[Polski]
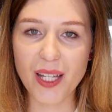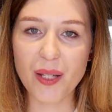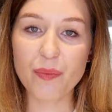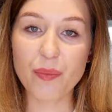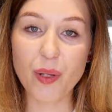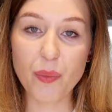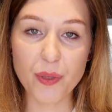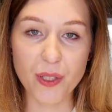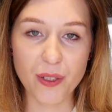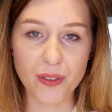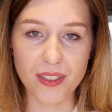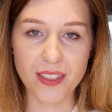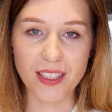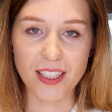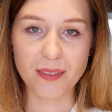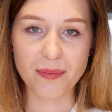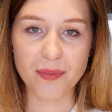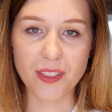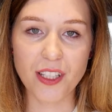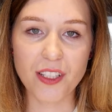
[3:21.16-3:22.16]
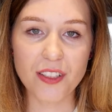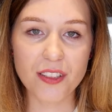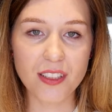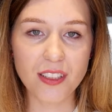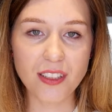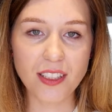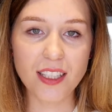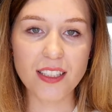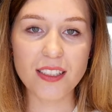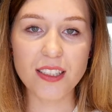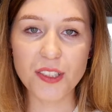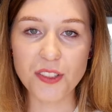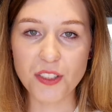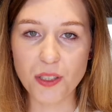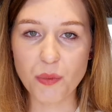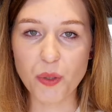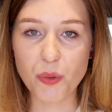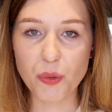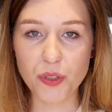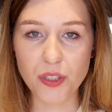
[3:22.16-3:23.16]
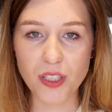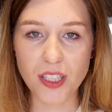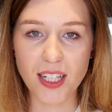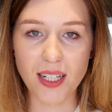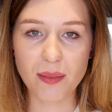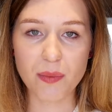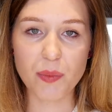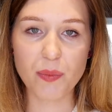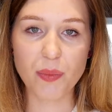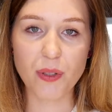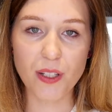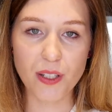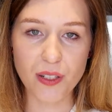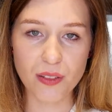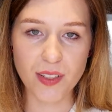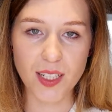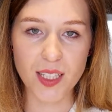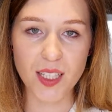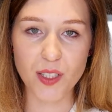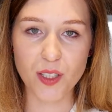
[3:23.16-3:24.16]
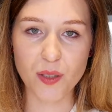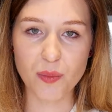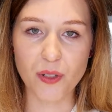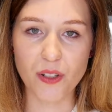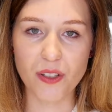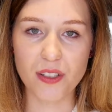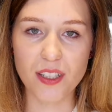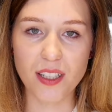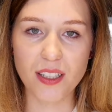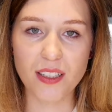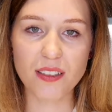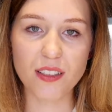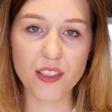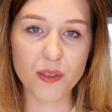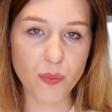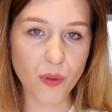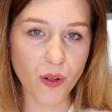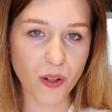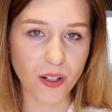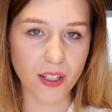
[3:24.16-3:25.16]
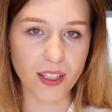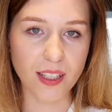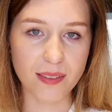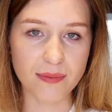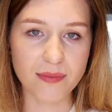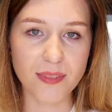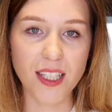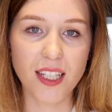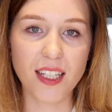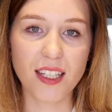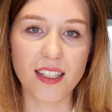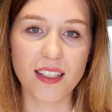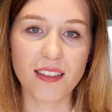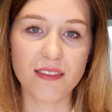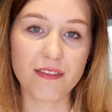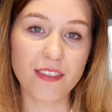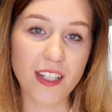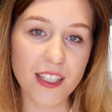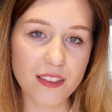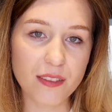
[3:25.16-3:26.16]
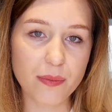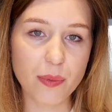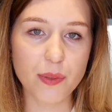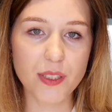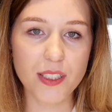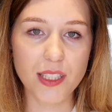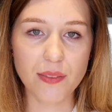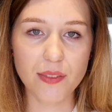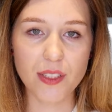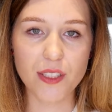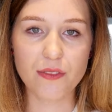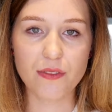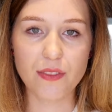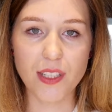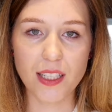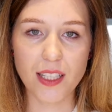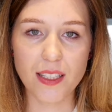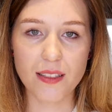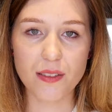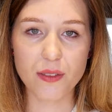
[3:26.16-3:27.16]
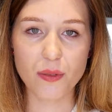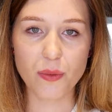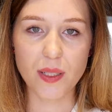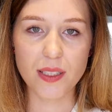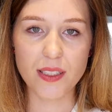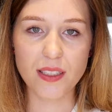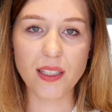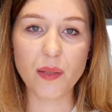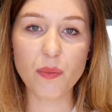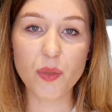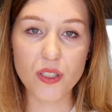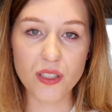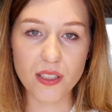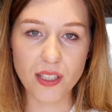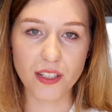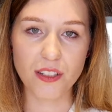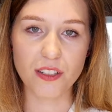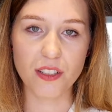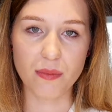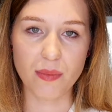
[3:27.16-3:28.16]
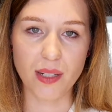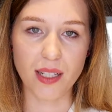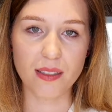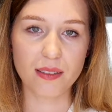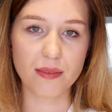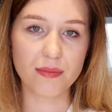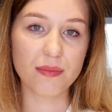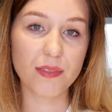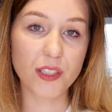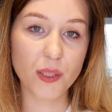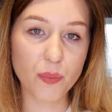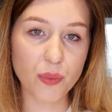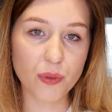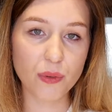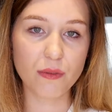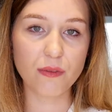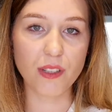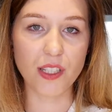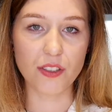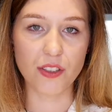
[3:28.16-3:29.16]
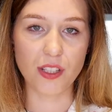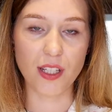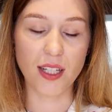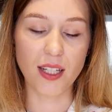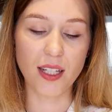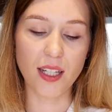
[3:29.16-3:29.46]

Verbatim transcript: Po piąte, jeśli nie jesteście miłośnikami polerowanych obrączek, to spokojnie. Warto postawić w takiej sytuacji na mocniejszy mat, typu właśnie